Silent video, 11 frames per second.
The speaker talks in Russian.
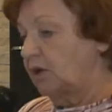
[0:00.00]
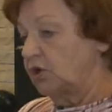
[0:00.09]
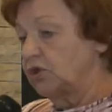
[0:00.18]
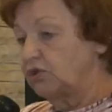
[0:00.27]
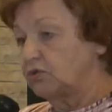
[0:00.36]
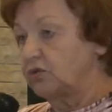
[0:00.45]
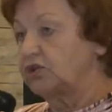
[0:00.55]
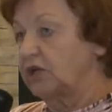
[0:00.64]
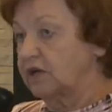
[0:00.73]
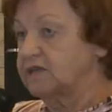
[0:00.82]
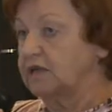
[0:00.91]
И, и
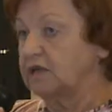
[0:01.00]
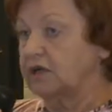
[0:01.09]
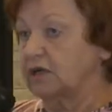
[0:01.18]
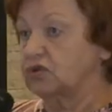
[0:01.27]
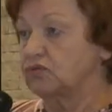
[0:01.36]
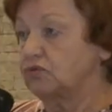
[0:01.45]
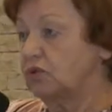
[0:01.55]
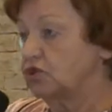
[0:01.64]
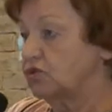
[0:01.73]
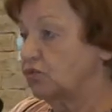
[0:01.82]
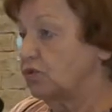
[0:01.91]
так сильно коснулось,
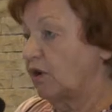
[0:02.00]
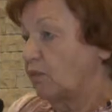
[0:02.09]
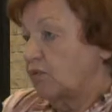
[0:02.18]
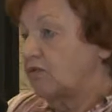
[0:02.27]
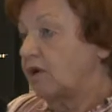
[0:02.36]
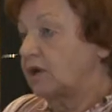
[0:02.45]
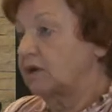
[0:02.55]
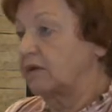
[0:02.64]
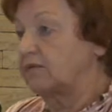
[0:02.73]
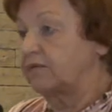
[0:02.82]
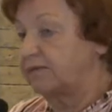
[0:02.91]
что
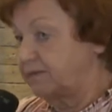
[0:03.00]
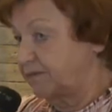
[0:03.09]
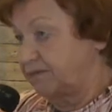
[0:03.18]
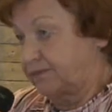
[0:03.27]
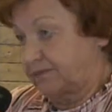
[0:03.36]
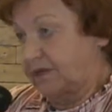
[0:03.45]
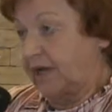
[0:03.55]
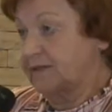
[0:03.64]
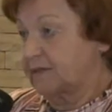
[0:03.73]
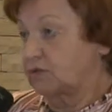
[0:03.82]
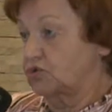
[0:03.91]
буквально в
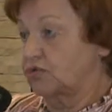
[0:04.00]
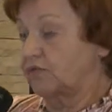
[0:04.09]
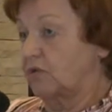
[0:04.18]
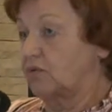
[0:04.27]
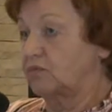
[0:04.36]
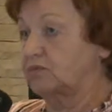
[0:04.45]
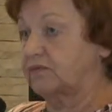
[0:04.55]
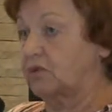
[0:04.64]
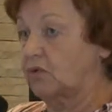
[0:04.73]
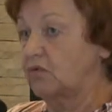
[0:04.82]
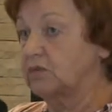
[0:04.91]
тряске уже в каком-то в
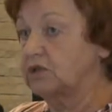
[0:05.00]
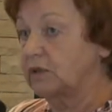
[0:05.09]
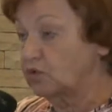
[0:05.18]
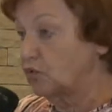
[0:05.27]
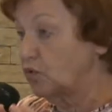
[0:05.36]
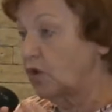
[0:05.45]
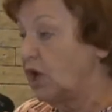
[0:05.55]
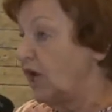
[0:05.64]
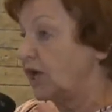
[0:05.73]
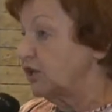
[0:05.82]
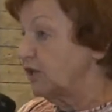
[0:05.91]
таком этом думаю,
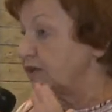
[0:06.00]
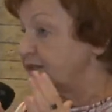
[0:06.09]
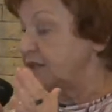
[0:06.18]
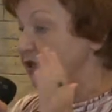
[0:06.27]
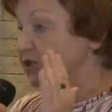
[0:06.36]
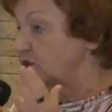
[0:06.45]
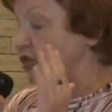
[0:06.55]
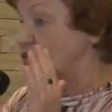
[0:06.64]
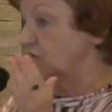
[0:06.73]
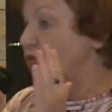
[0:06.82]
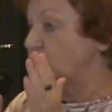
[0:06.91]
если этот
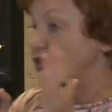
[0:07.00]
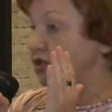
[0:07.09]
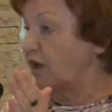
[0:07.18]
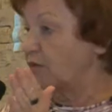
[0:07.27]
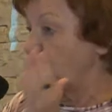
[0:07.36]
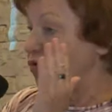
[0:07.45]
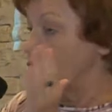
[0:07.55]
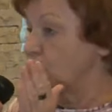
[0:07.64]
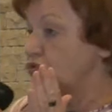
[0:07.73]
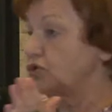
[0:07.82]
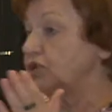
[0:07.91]
козырек, не дай бог,
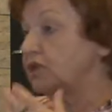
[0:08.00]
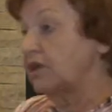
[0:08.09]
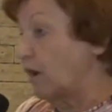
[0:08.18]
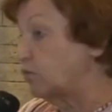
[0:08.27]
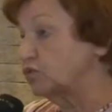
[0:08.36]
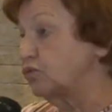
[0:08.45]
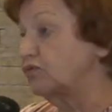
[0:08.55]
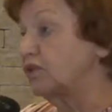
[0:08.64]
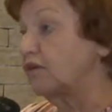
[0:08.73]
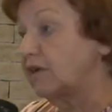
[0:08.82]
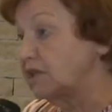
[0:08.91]
рухнет, я буду
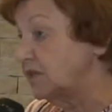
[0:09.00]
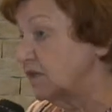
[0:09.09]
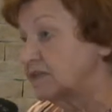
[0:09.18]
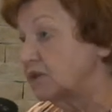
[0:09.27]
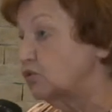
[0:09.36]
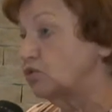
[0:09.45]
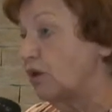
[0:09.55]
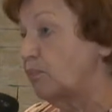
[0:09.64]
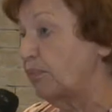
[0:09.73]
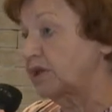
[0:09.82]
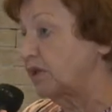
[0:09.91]
виновата, если кто там
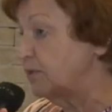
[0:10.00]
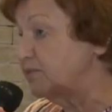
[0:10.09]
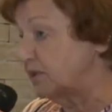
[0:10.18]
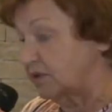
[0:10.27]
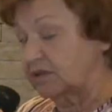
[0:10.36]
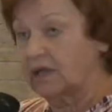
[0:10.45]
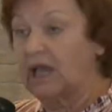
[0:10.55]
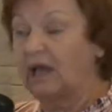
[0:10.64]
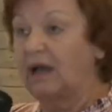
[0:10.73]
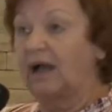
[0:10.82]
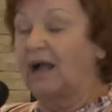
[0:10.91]
погибнет.
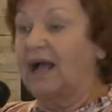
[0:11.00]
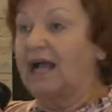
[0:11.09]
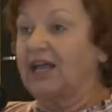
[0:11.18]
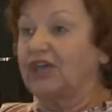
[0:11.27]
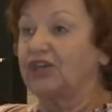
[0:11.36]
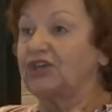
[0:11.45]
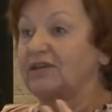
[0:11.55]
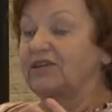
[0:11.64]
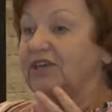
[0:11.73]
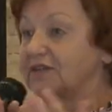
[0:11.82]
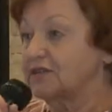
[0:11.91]
И
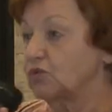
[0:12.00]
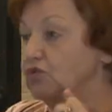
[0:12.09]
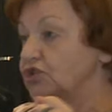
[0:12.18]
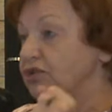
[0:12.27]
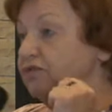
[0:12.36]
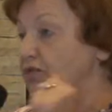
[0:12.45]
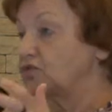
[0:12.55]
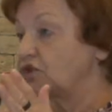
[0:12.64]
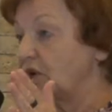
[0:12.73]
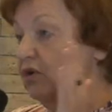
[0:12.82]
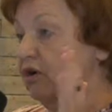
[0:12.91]
я срочно
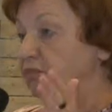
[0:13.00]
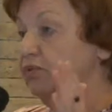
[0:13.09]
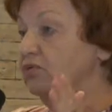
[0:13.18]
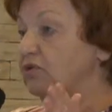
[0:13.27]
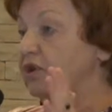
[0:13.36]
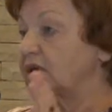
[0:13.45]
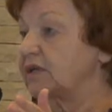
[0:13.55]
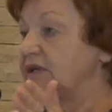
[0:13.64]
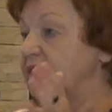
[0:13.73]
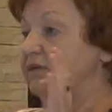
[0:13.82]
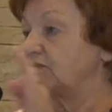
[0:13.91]
включаю компьютер
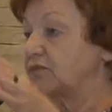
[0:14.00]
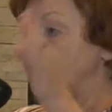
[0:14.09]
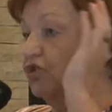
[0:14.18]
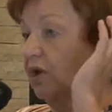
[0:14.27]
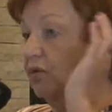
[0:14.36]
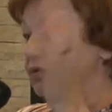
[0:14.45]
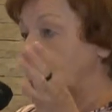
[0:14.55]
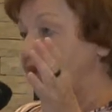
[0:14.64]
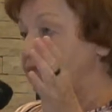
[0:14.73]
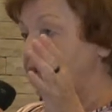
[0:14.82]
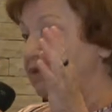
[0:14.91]
и включаю
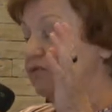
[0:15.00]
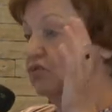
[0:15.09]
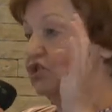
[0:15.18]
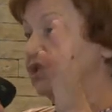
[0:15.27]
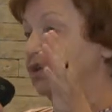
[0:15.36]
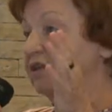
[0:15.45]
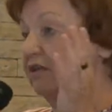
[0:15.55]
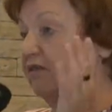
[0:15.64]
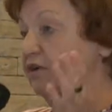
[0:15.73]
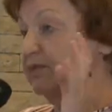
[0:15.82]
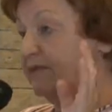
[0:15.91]
онлайн-переводчик, и
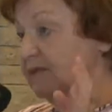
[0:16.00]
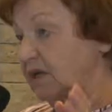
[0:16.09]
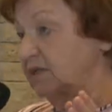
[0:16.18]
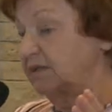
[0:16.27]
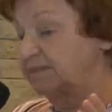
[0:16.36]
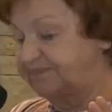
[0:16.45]
давай писать